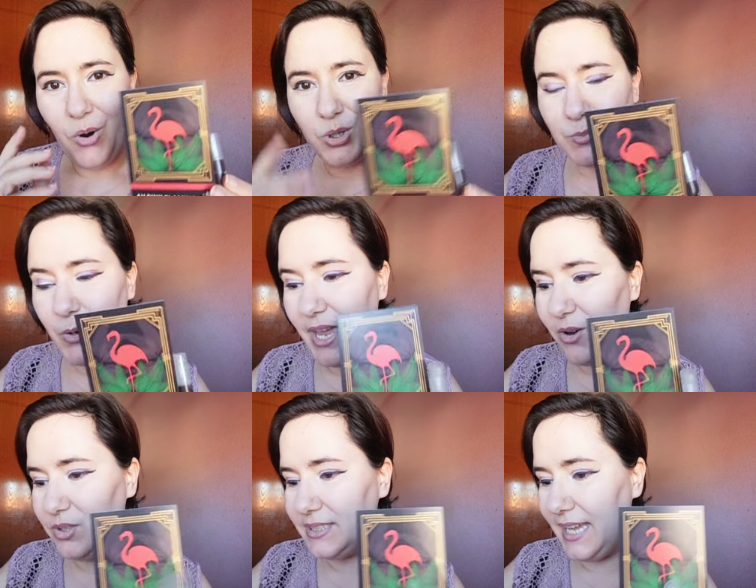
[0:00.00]
Os voy
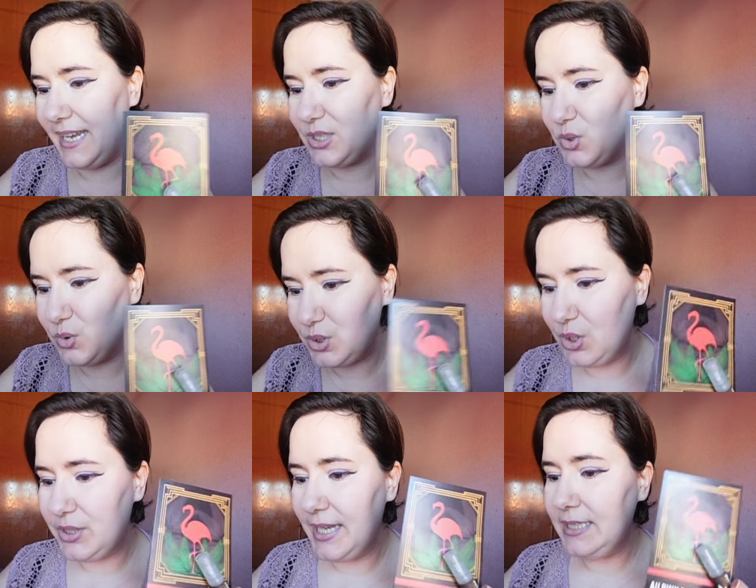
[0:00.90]
a contar sus
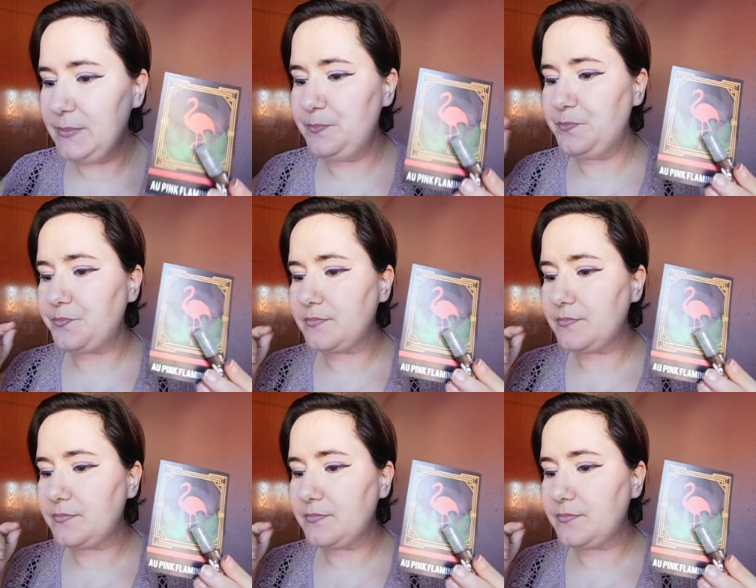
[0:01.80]
notas,